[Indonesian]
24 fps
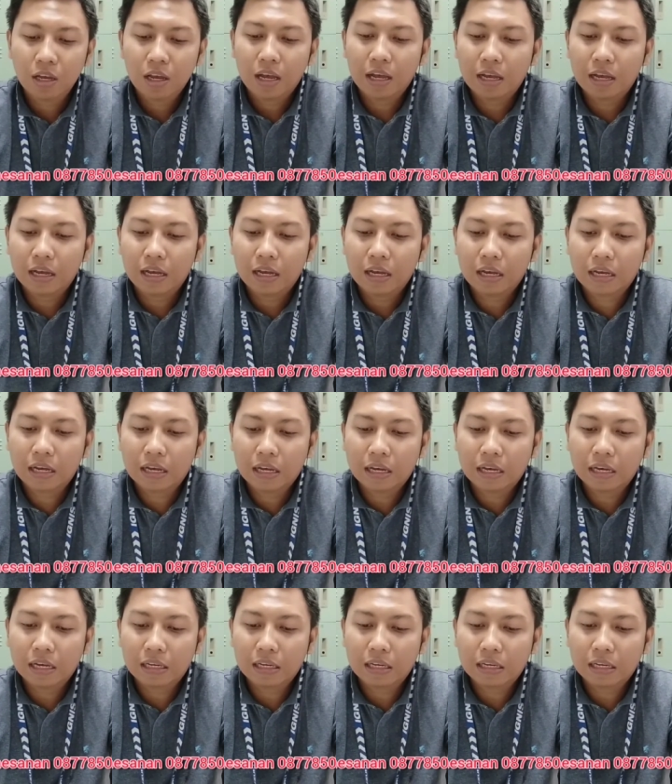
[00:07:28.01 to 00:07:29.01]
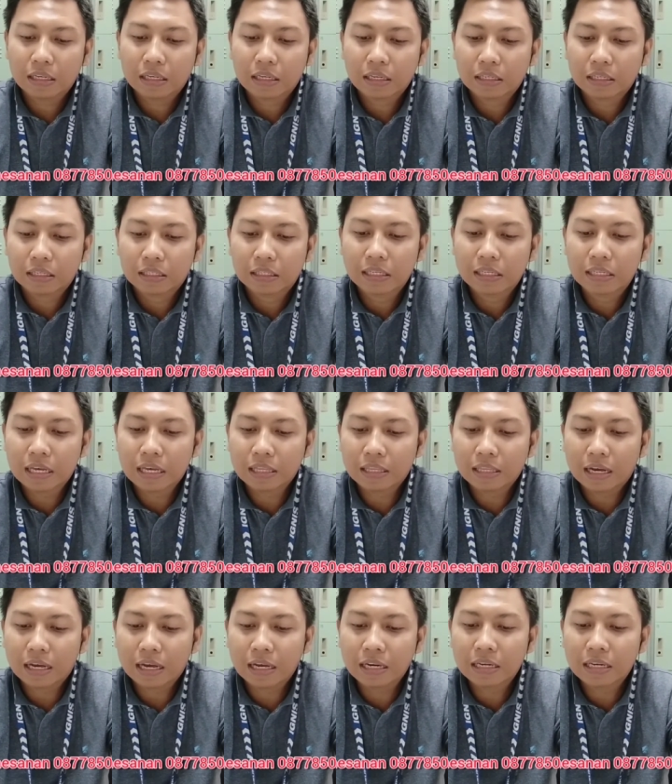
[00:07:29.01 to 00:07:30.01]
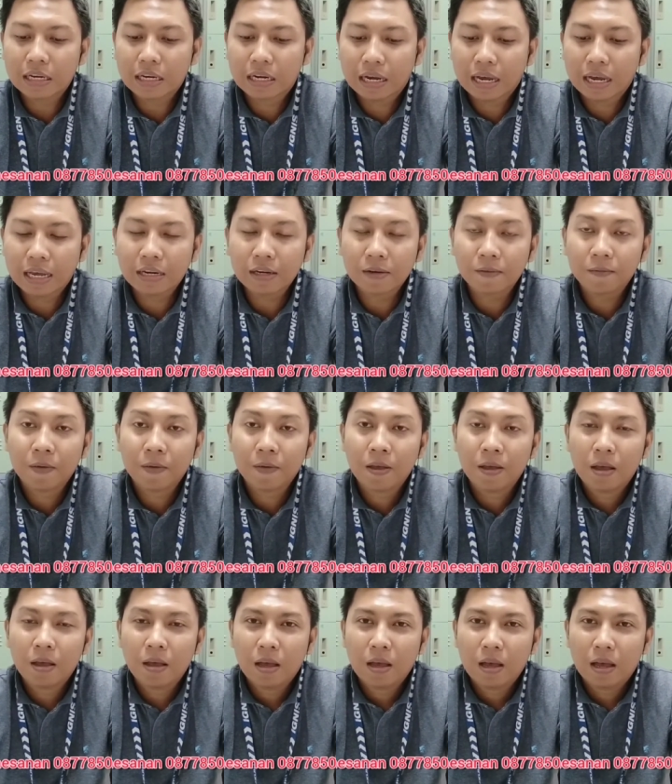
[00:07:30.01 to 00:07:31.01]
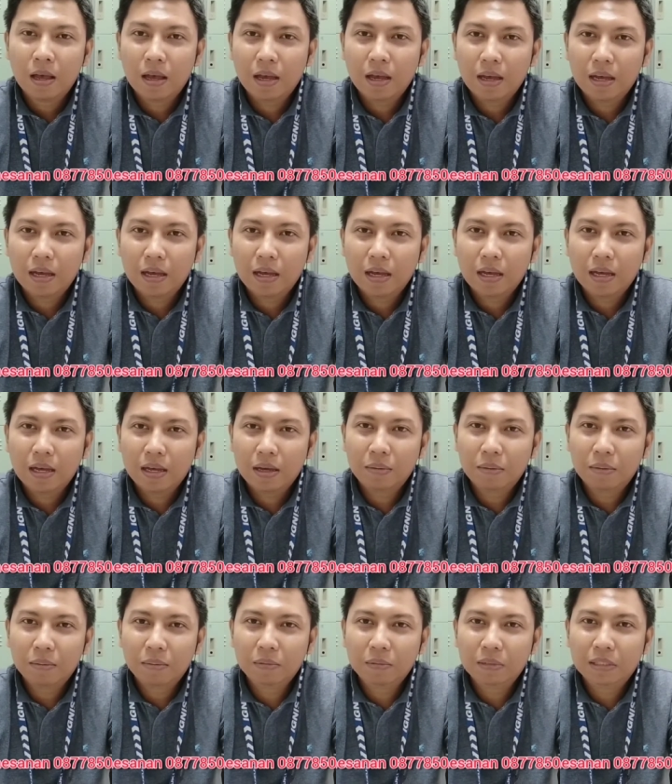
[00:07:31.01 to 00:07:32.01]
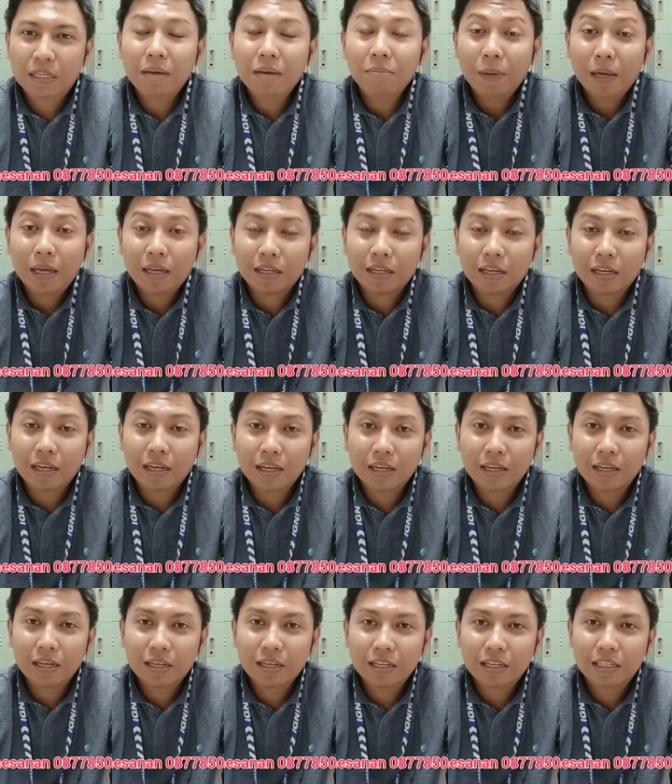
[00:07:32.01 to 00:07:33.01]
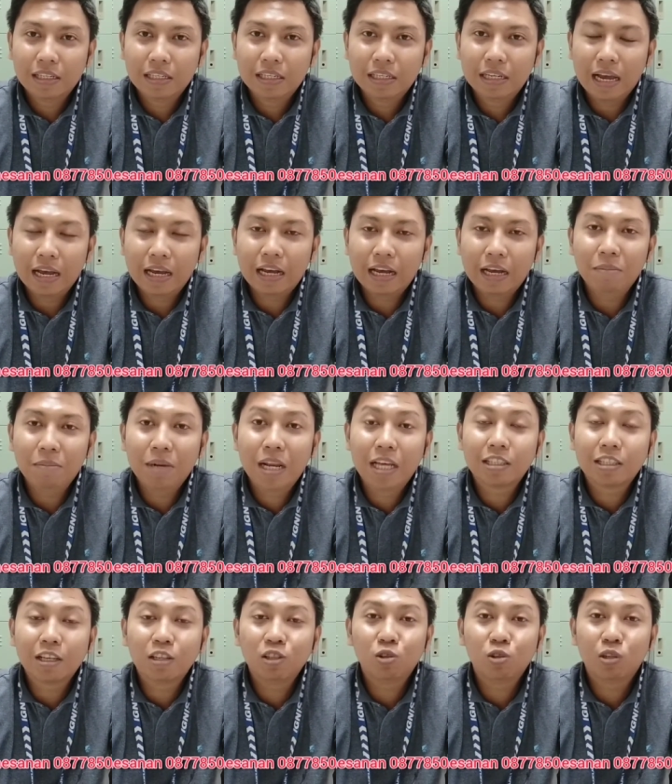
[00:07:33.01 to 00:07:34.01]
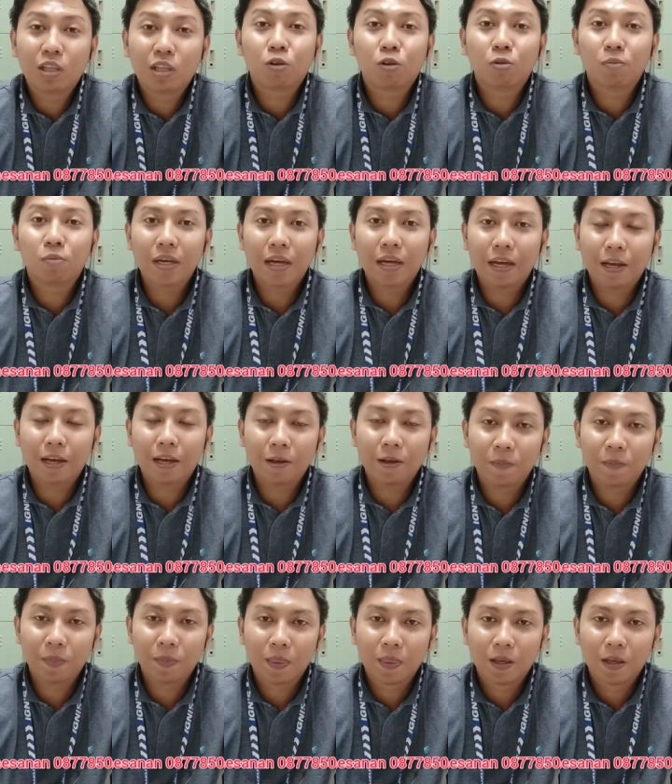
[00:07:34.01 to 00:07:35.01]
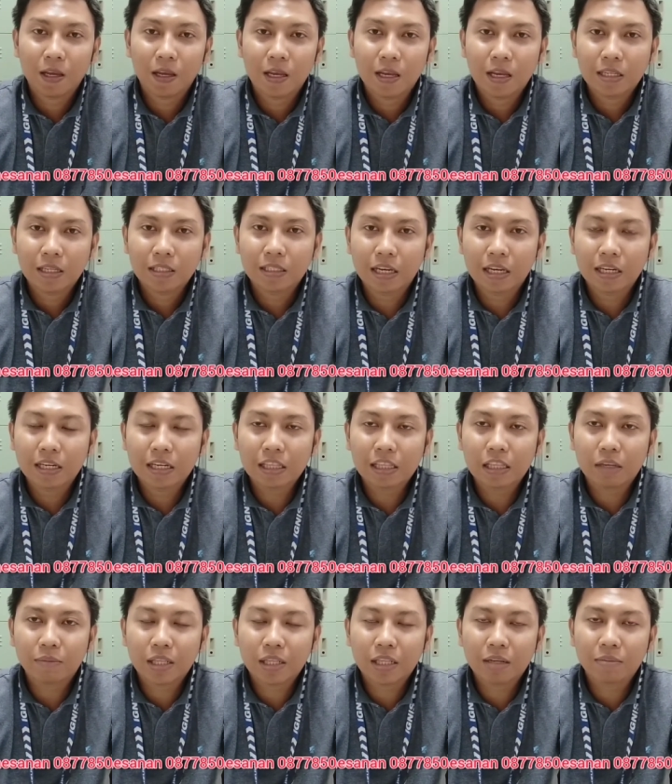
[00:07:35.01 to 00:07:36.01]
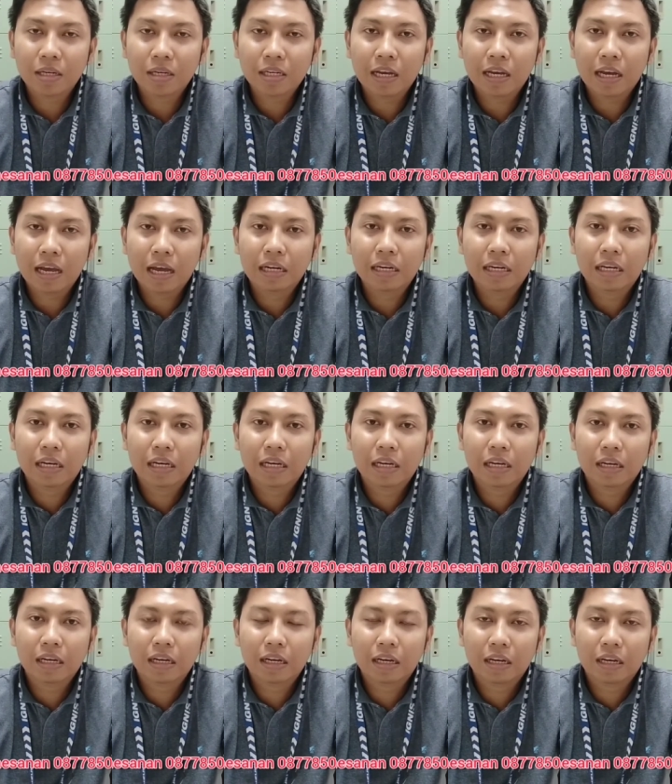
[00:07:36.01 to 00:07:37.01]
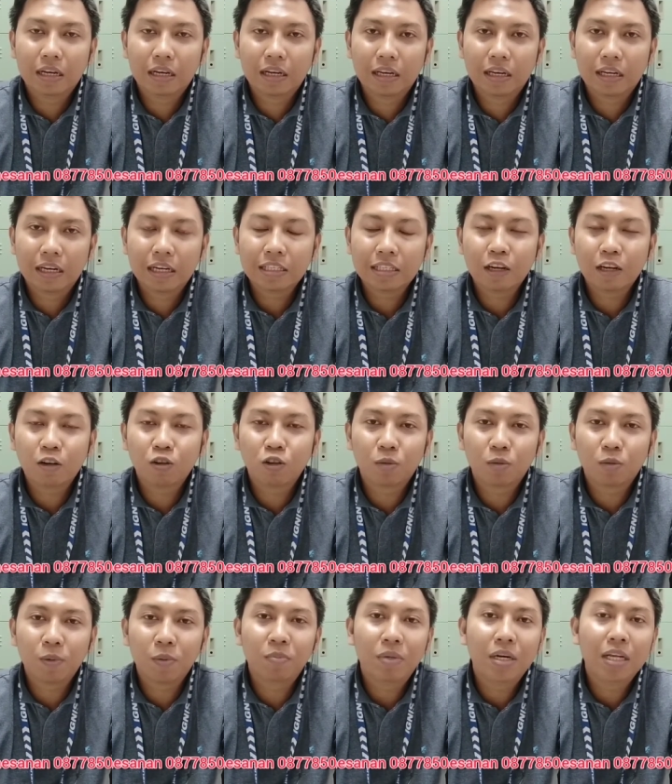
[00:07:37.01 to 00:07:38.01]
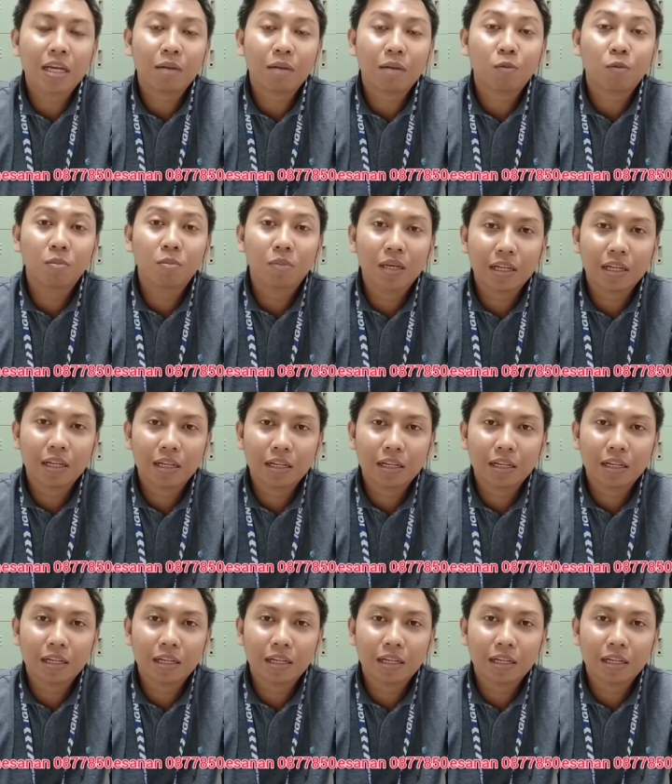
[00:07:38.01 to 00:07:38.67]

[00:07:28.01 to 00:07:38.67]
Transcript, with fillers: eh, dinyatakan dengan Eh, DP-nya di angka belasan juta rupiah. Jadi teman-teman yang ada uh, rencana untuk pembelian mobil